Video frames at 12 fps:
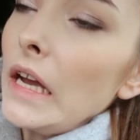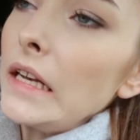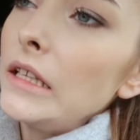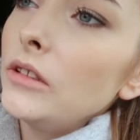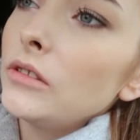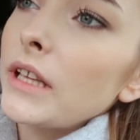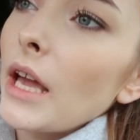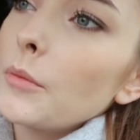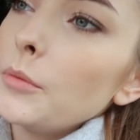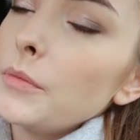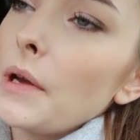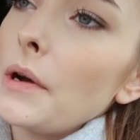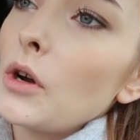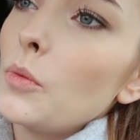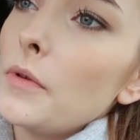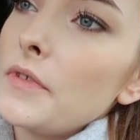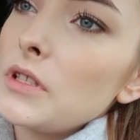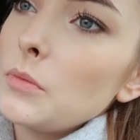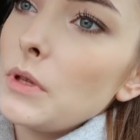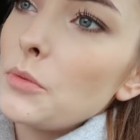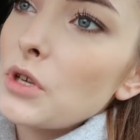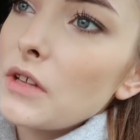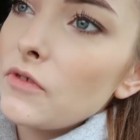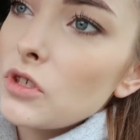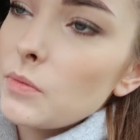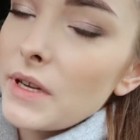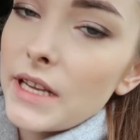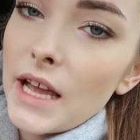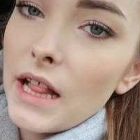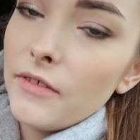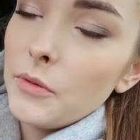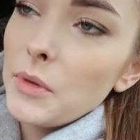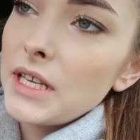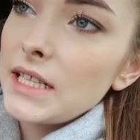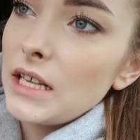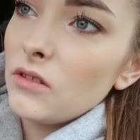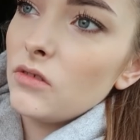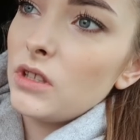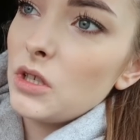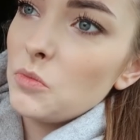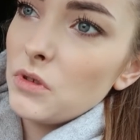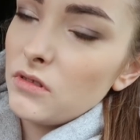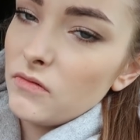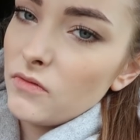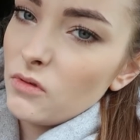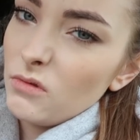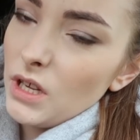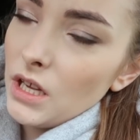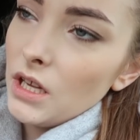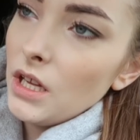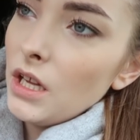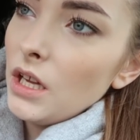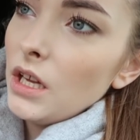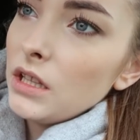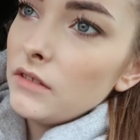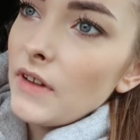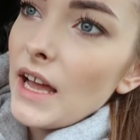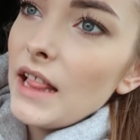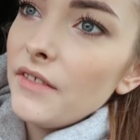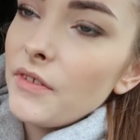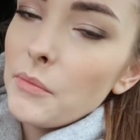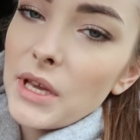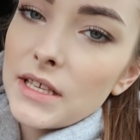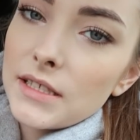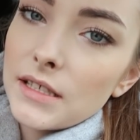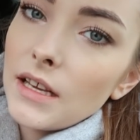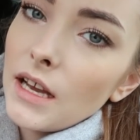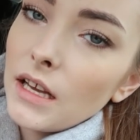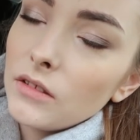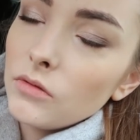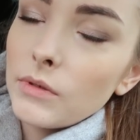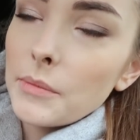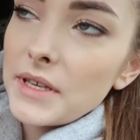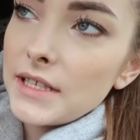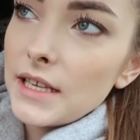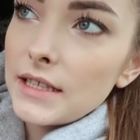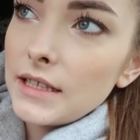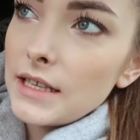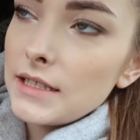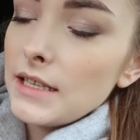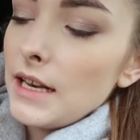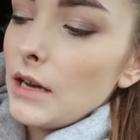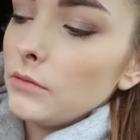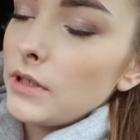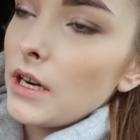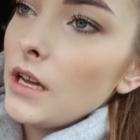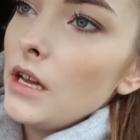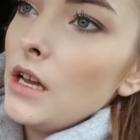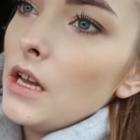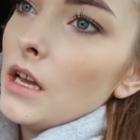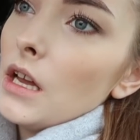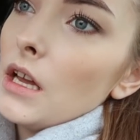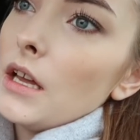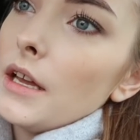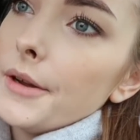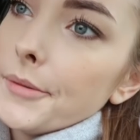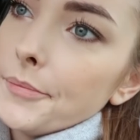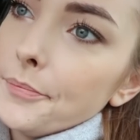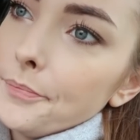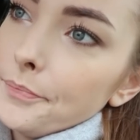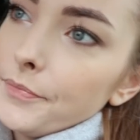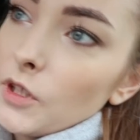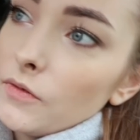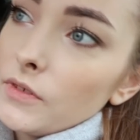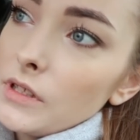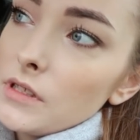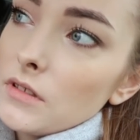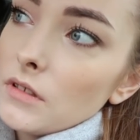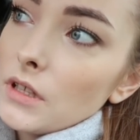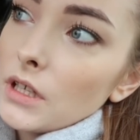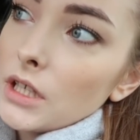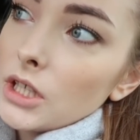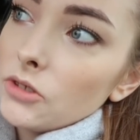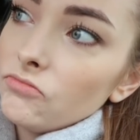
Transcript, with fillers: Ale no tak jakbym miała kupować sobie na przykład w Rosmanie Healthy Mixem, to też mnie to w ogóle dwa Healthy Mixy, a tu mam jeden Estee Lauder. Um, no więc to tak.